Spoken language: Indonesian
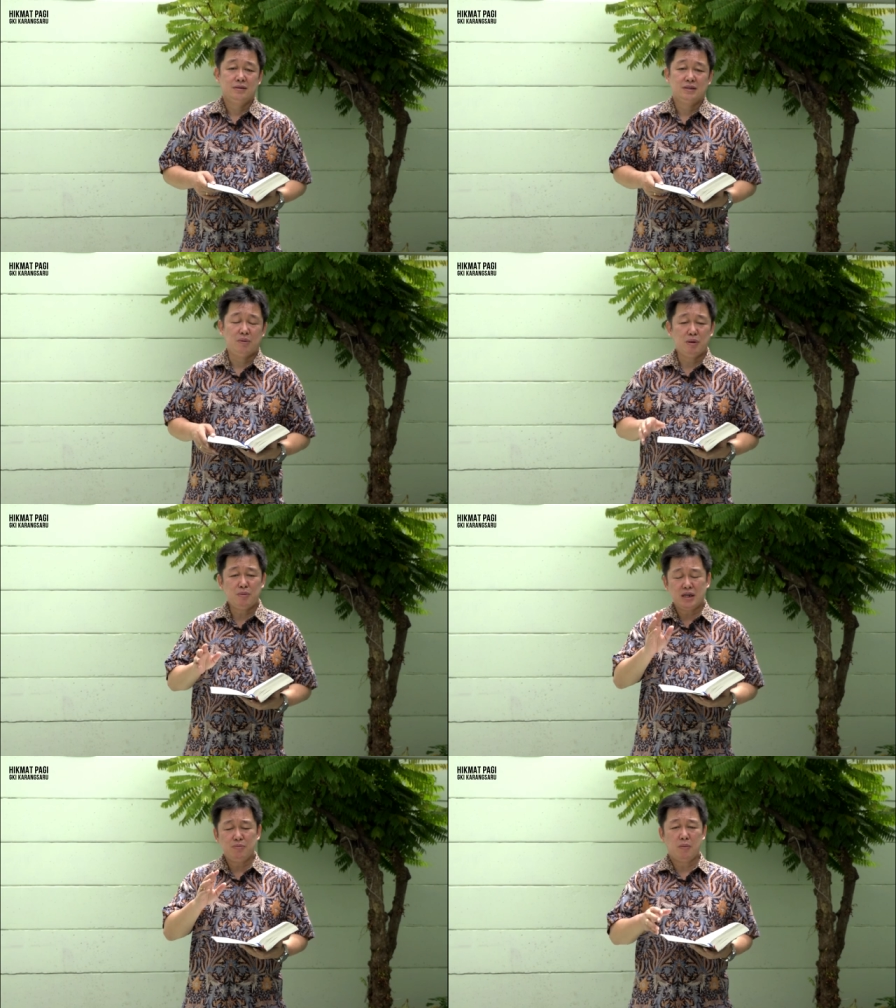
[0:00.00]
Selamat
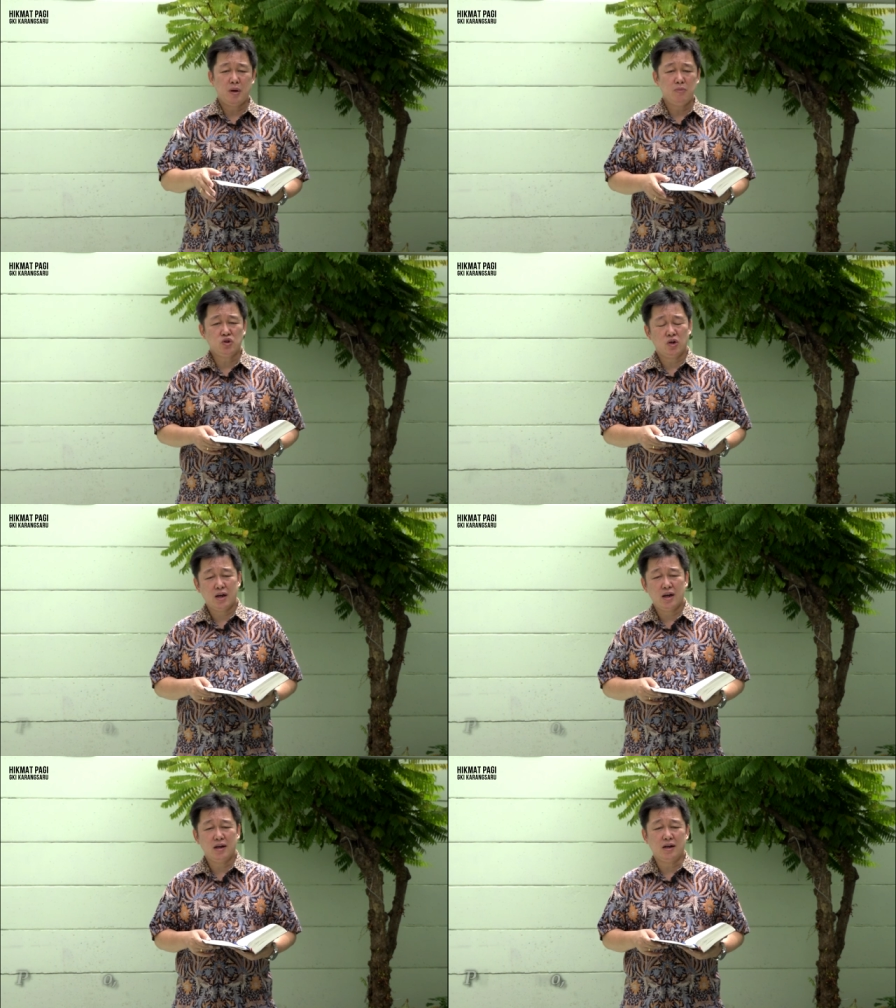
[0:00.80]
pagi Bapak Ibu
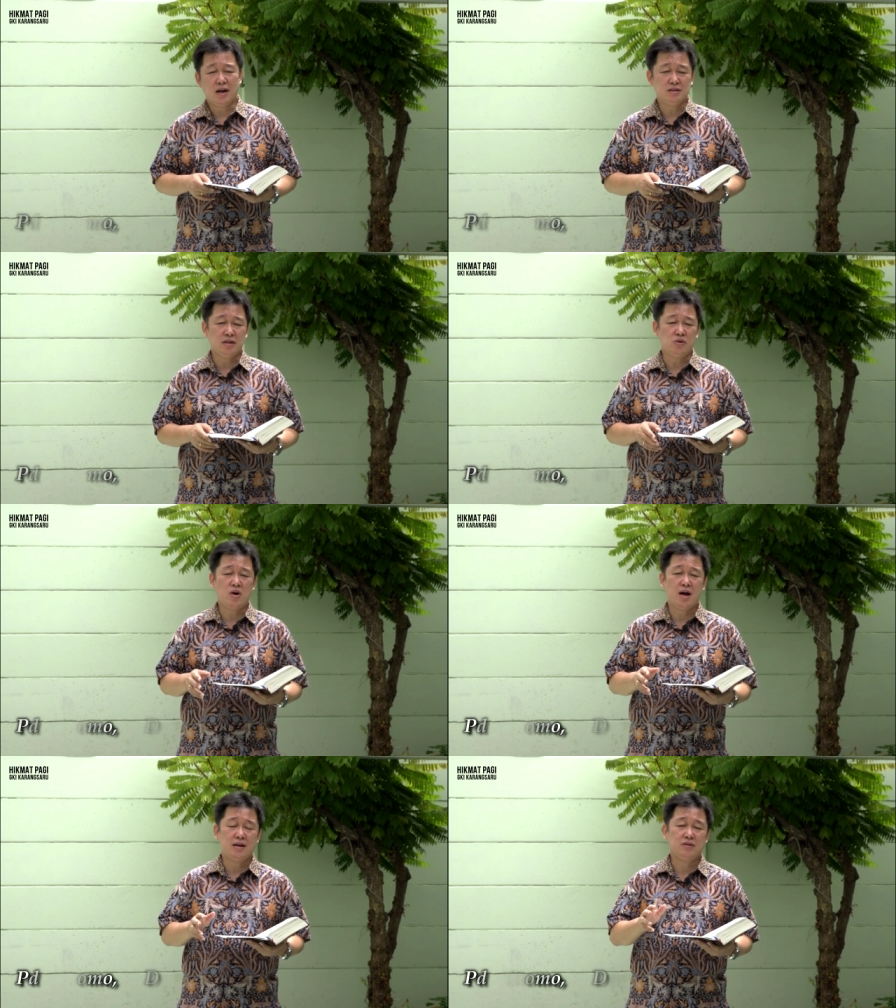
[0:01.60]
Saudara yang dikasih
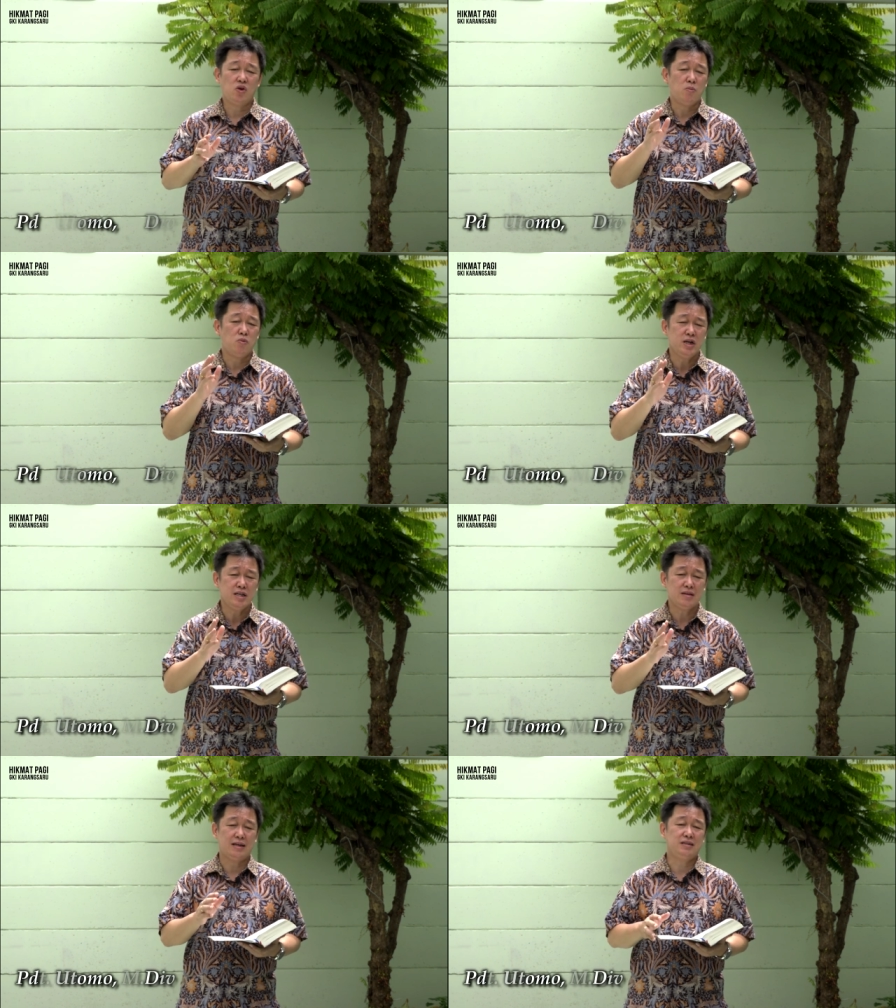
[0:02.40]
Tuhan.
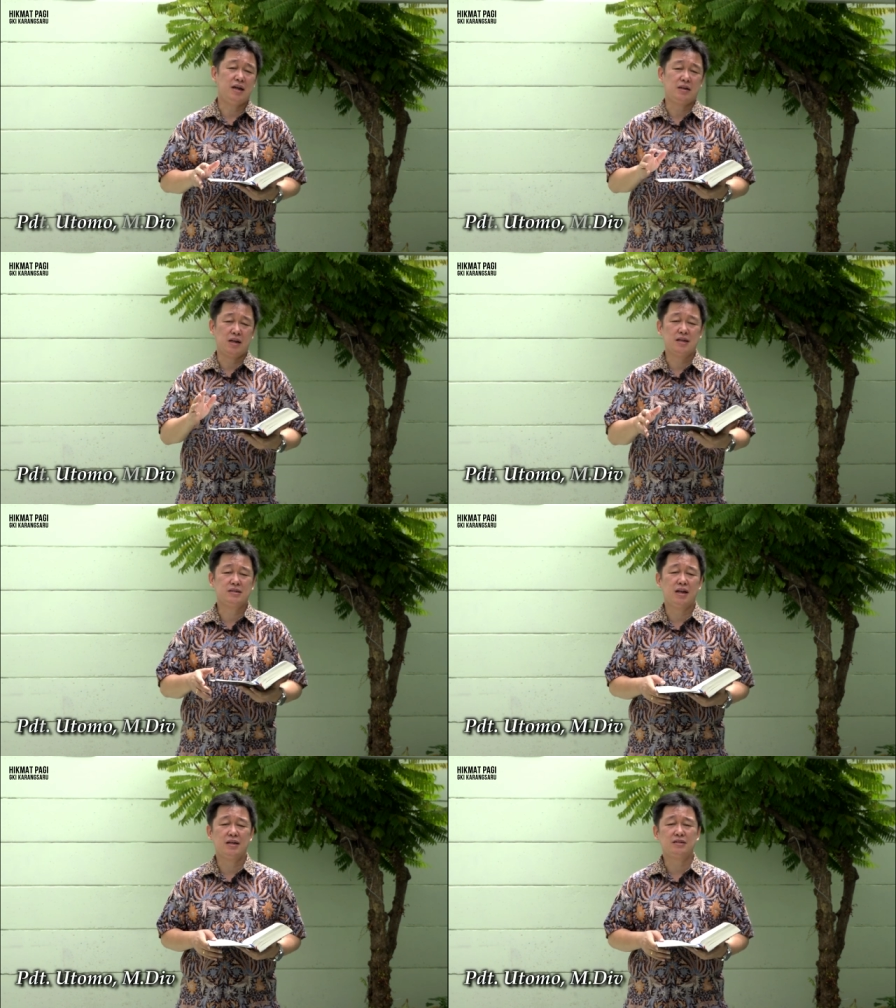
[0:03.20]
Komunitas adalah
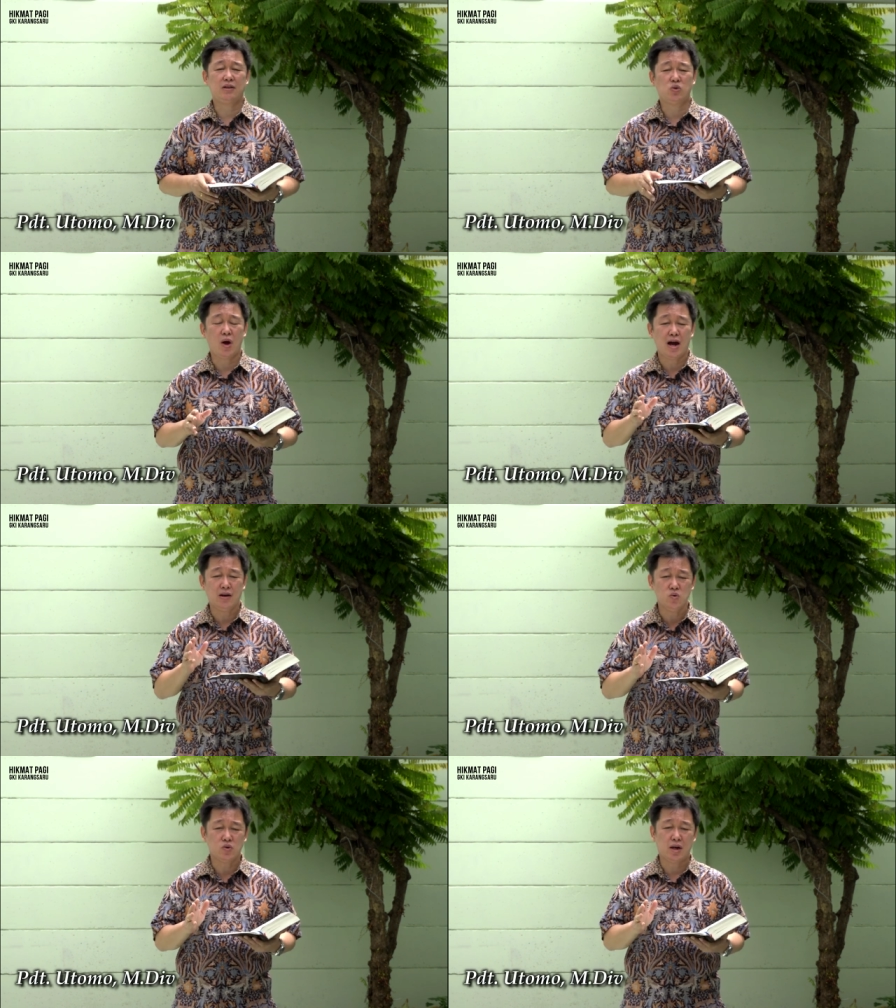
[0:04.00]
salah satu
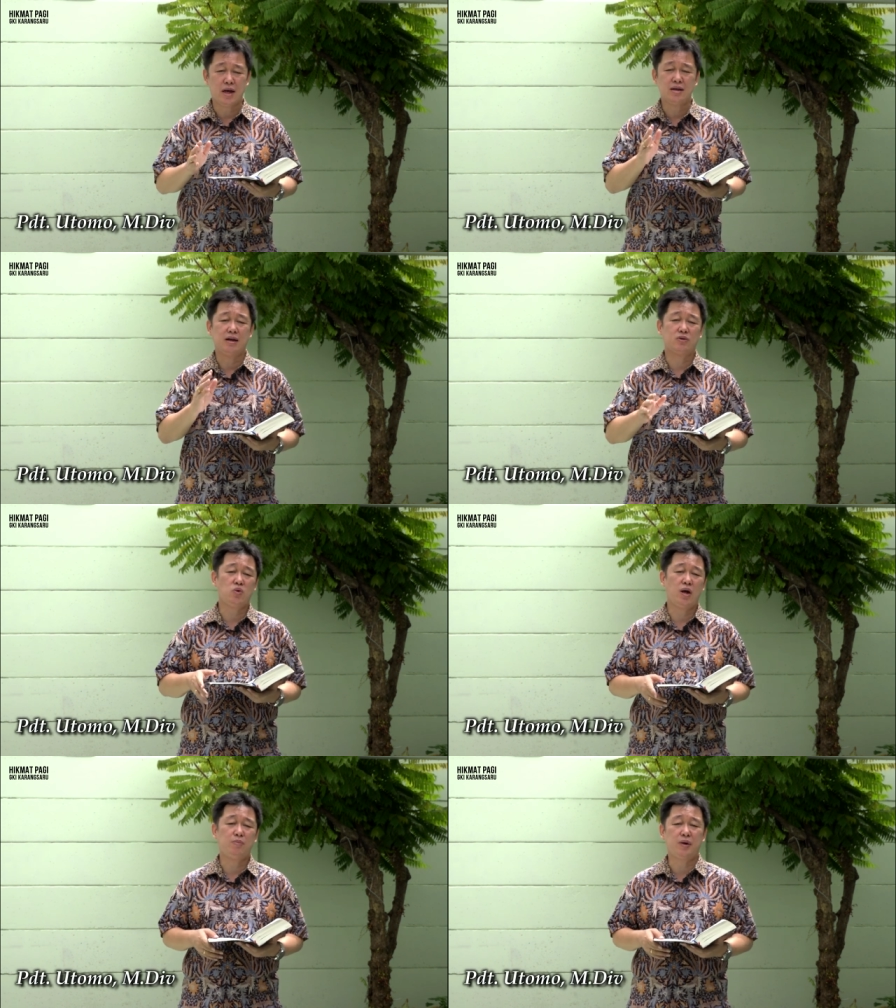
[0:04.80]
anugerah yang
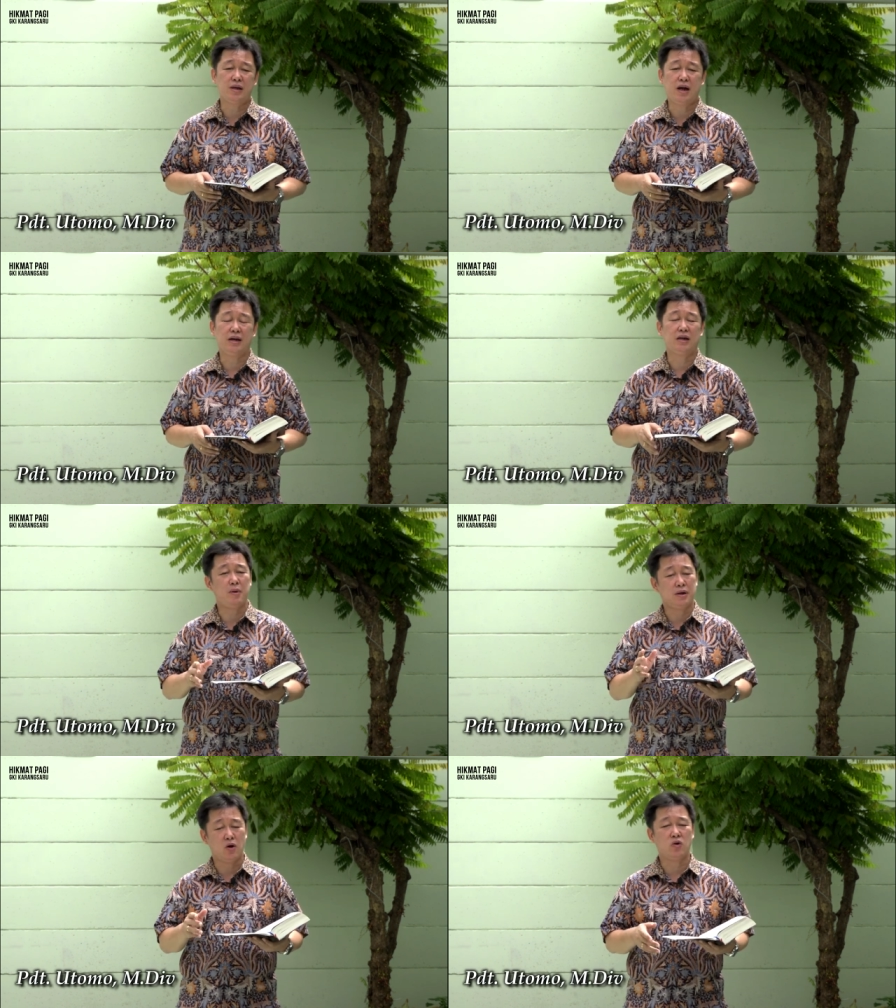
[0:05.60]
Tuhan berikan
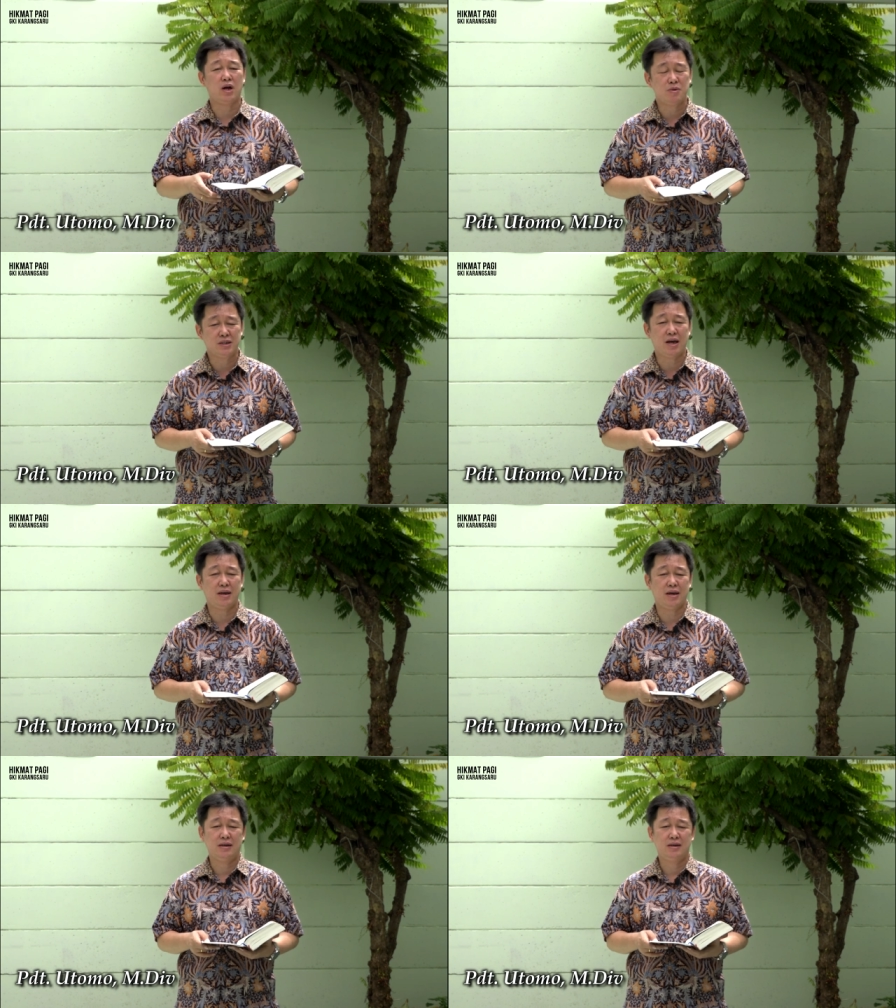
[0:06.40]
kepada orang
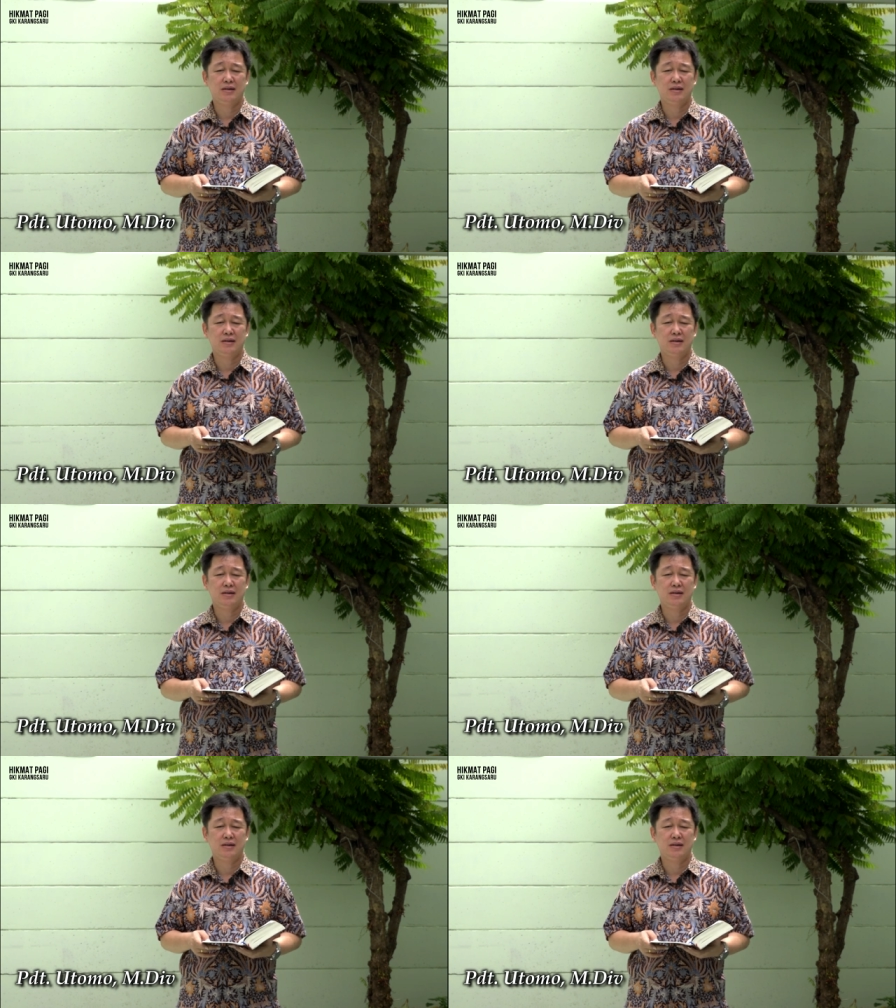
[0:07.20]
percaya.